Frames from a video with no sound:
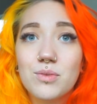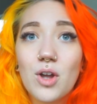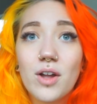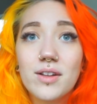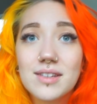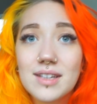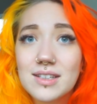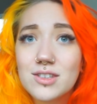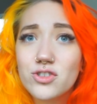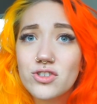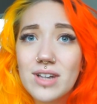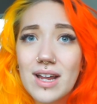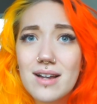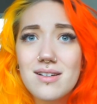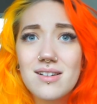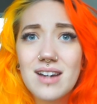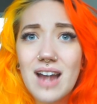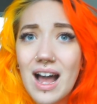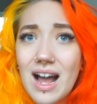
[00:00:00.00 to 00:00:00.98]
könnte jetzt
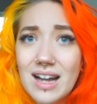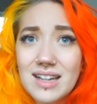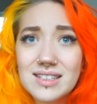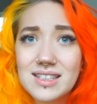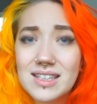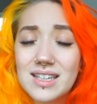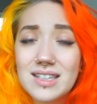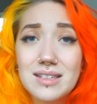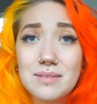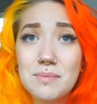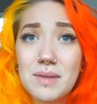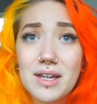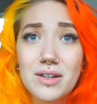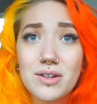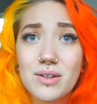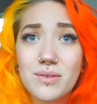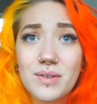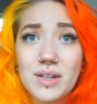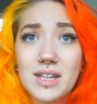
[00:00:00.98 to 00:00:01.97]
schnell nachzählen,
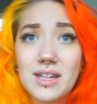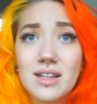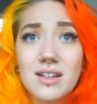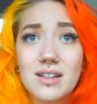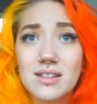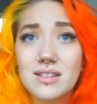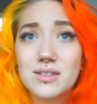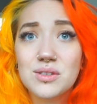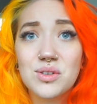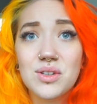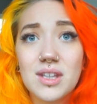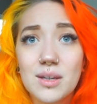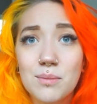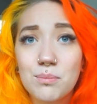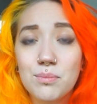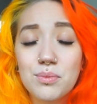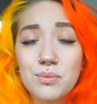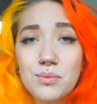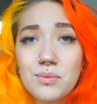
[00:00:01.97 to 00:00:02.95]
mehr oder weniger. Also ich
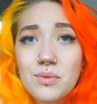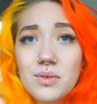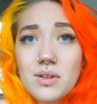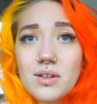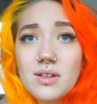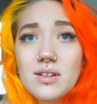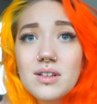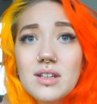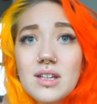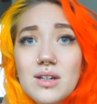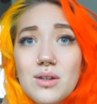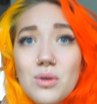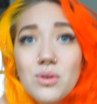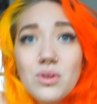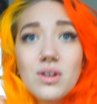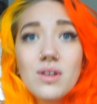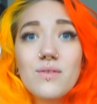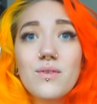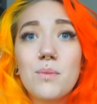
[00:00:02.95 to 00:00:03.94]
habe äh, den
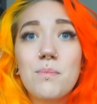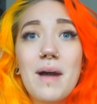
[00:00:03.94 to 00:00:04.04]
Rücken,